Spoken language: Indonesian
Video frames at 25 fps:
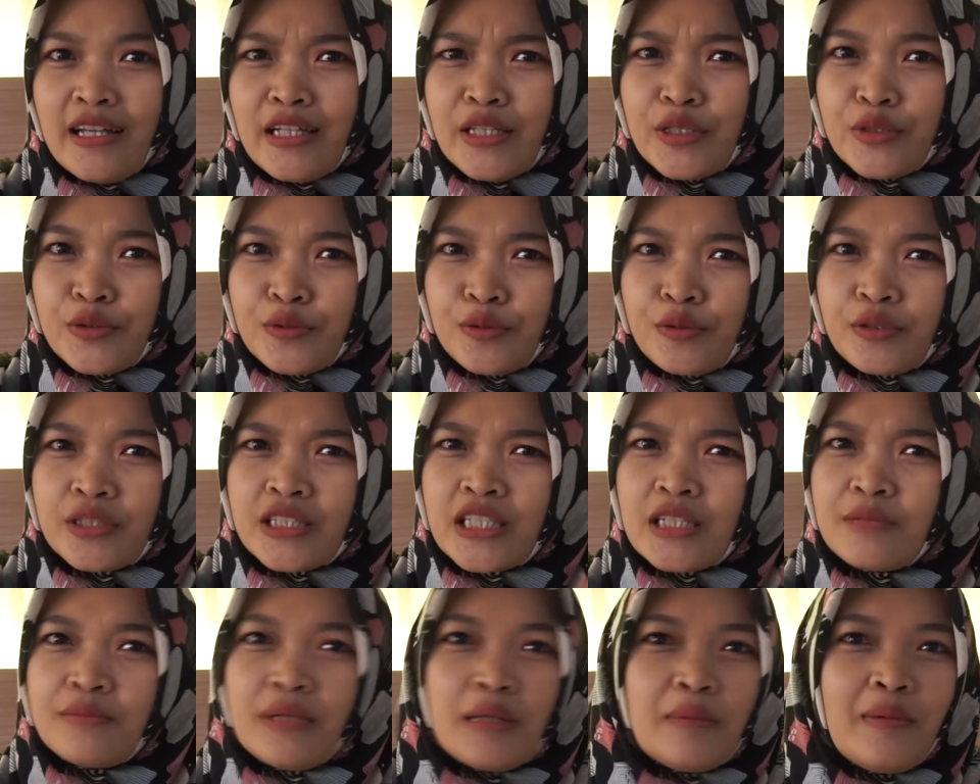itu
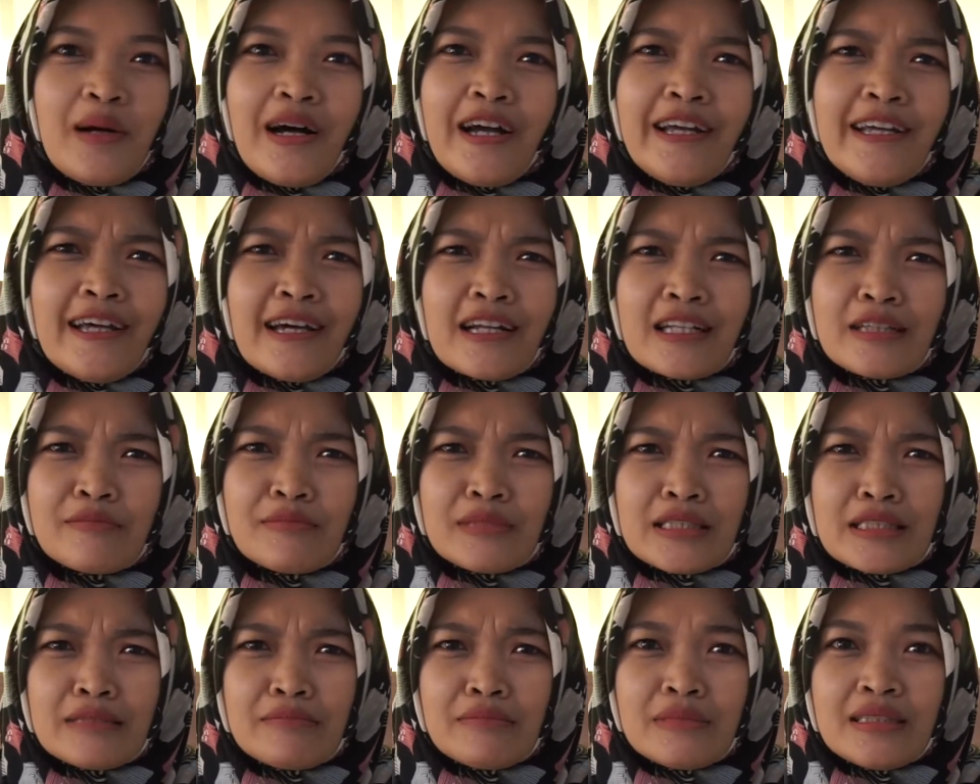serba bayar
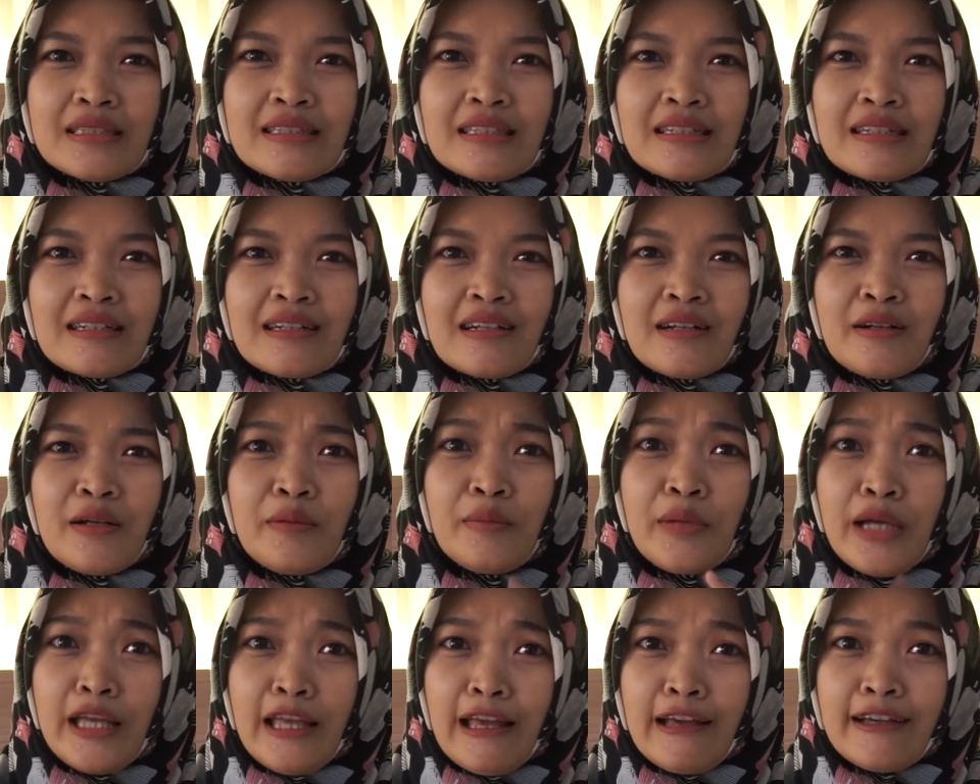teman-teman
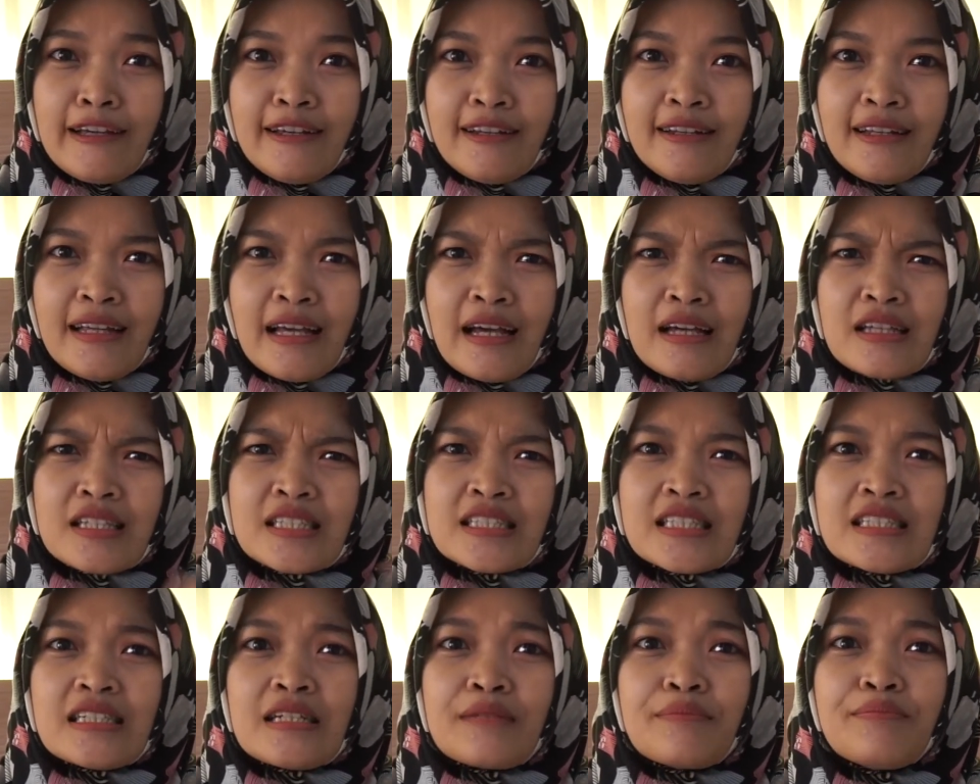bayangin ya
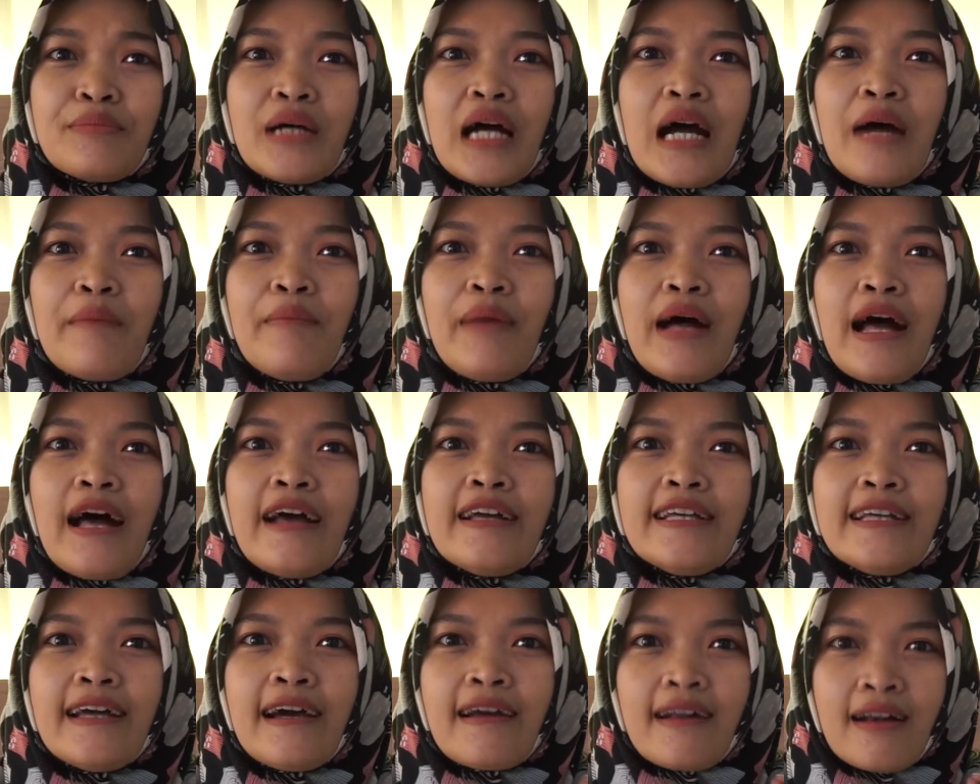serba
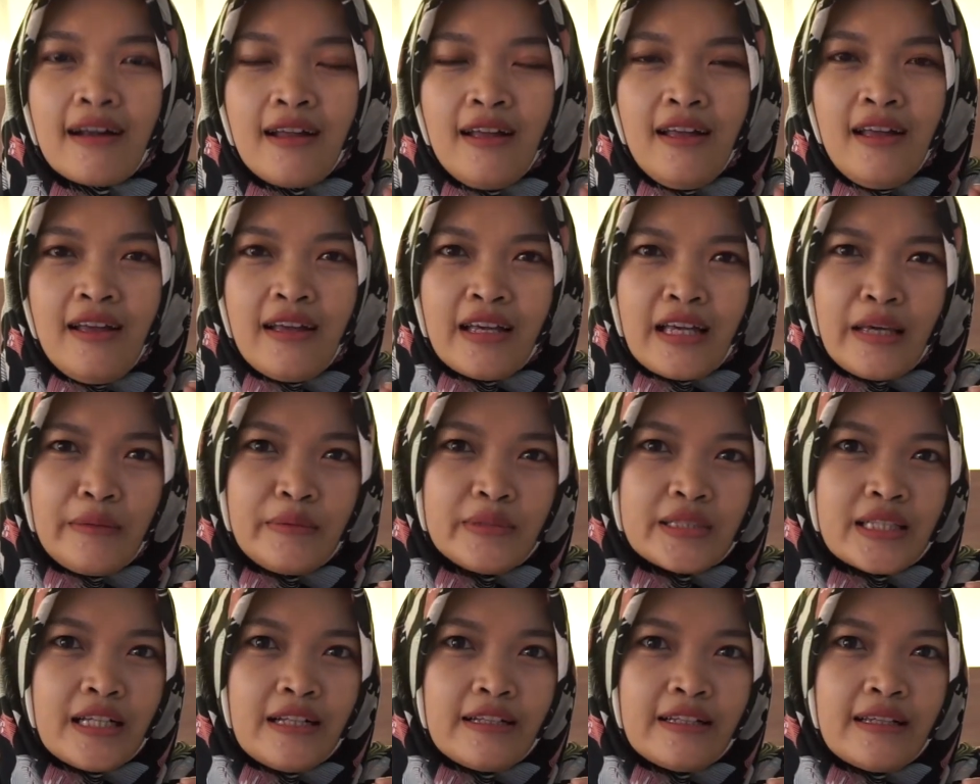bayar
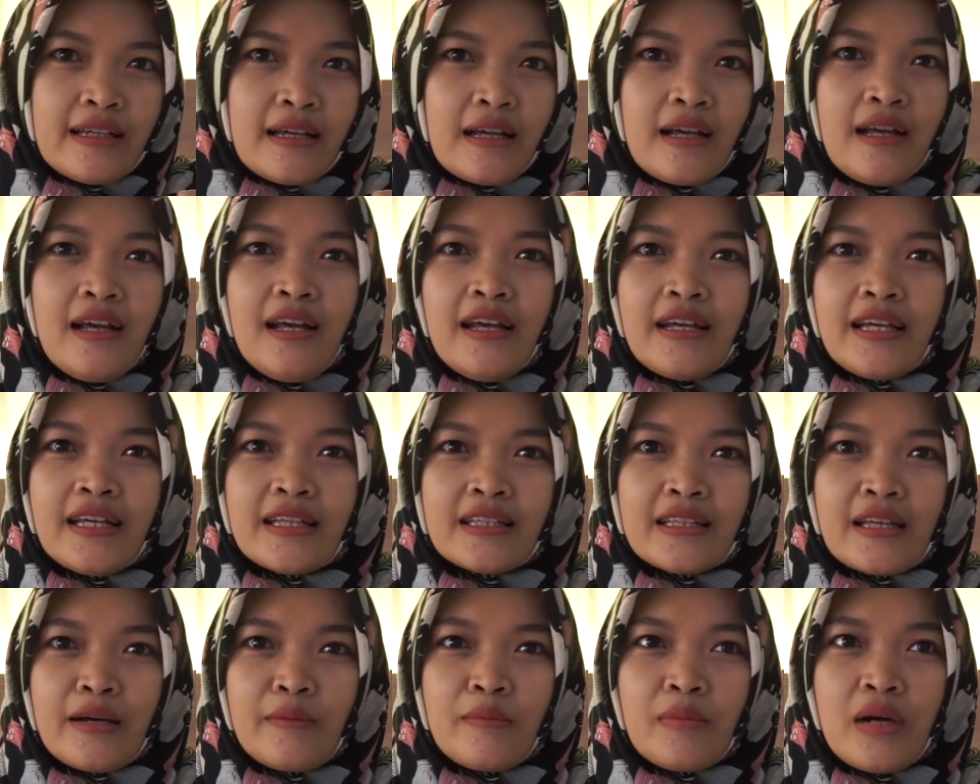kayak misalnya
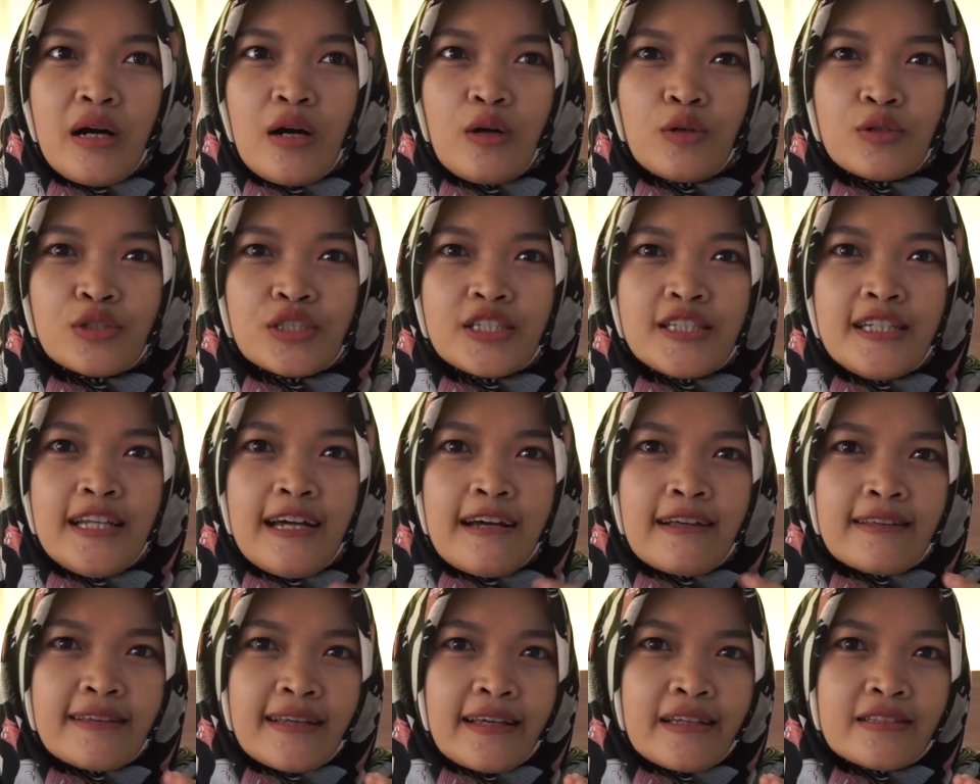kita mau
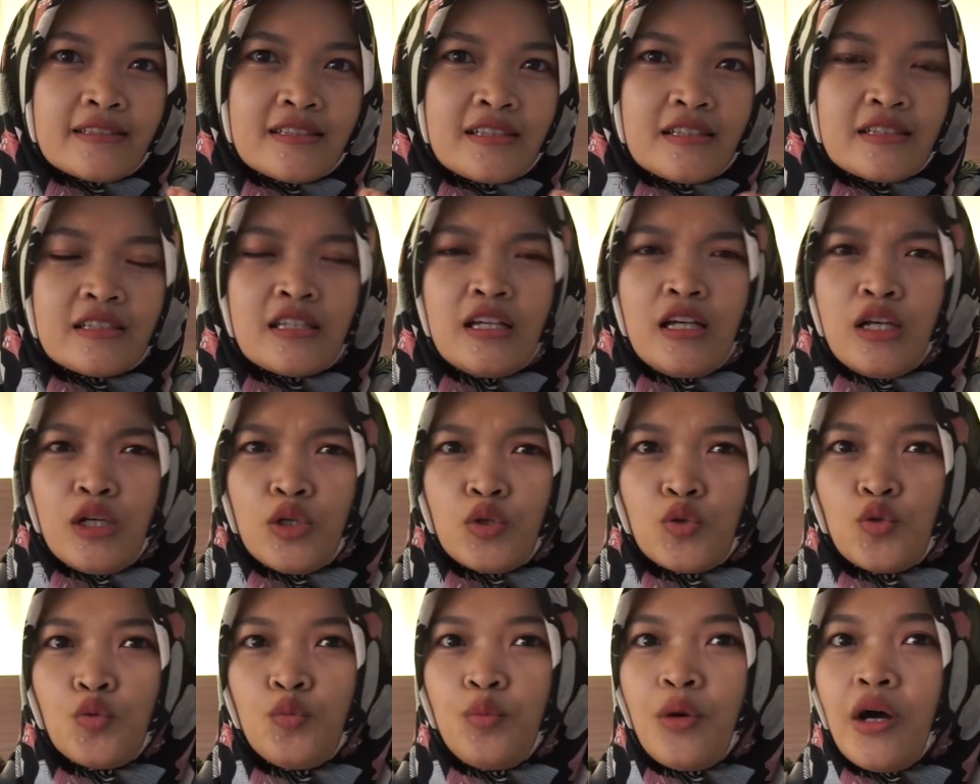sidang tesis
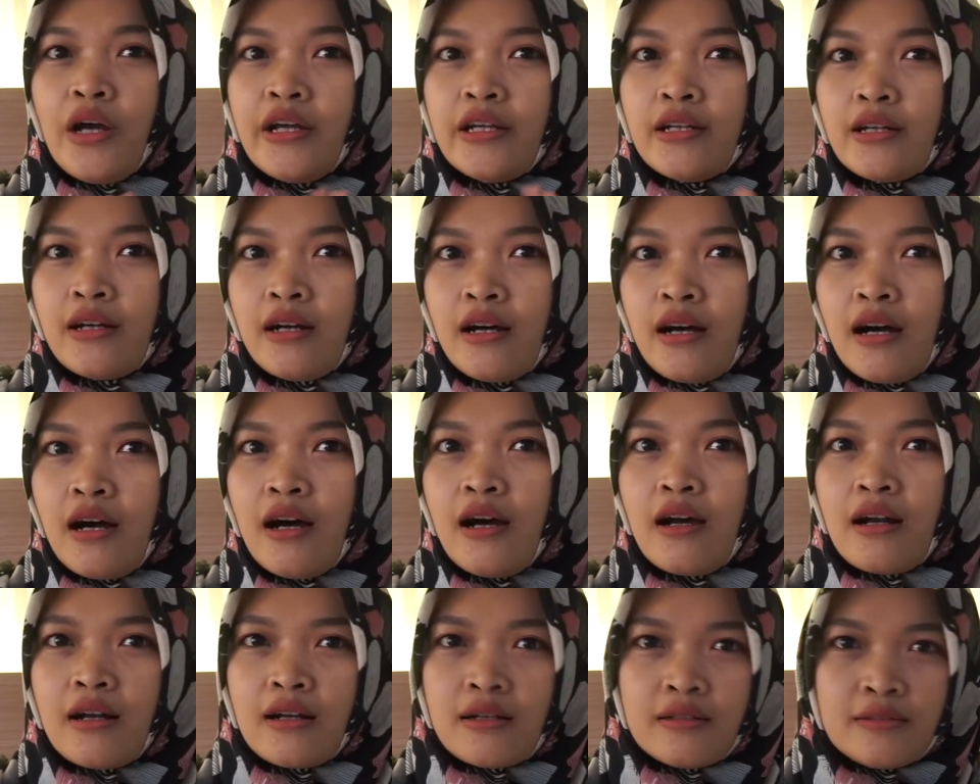itu
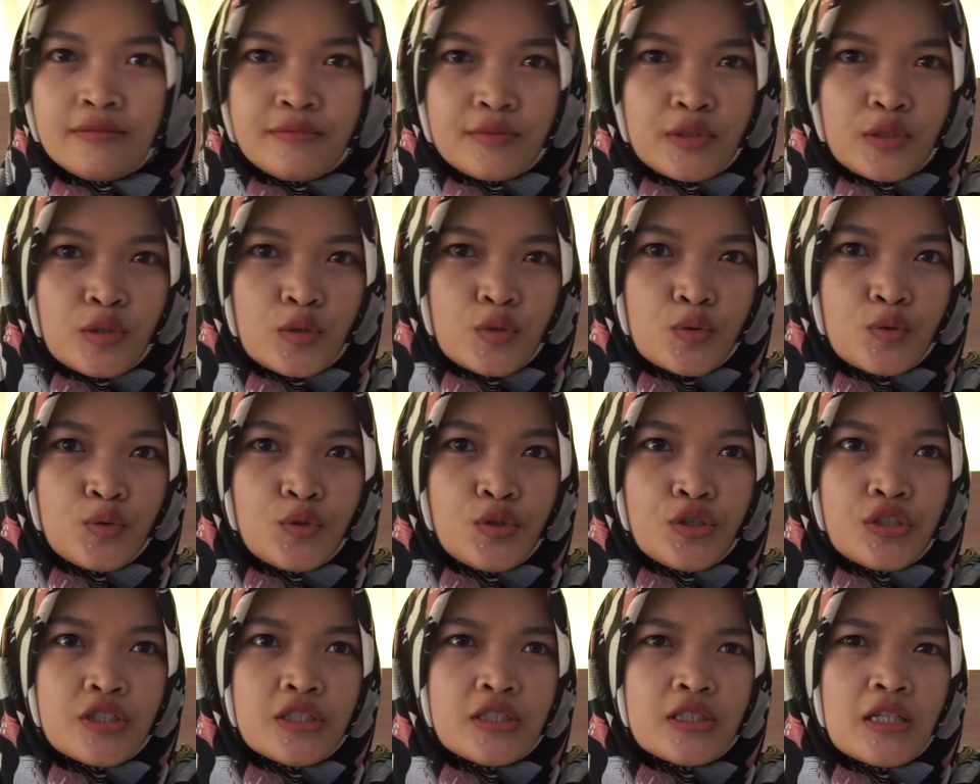bayar
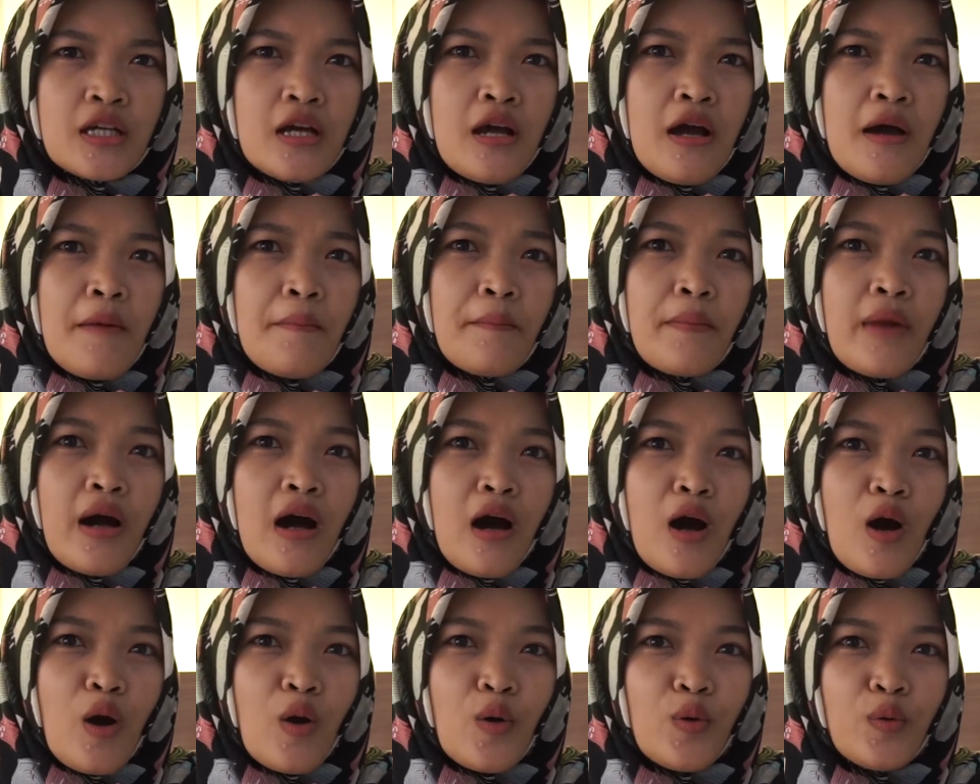terus
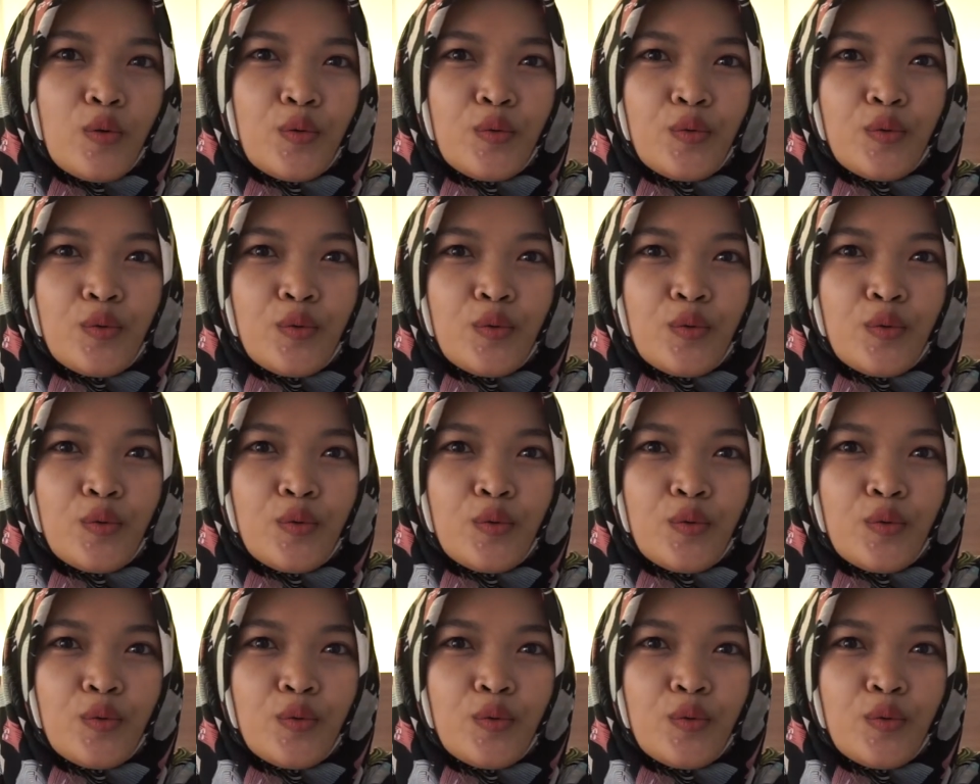mau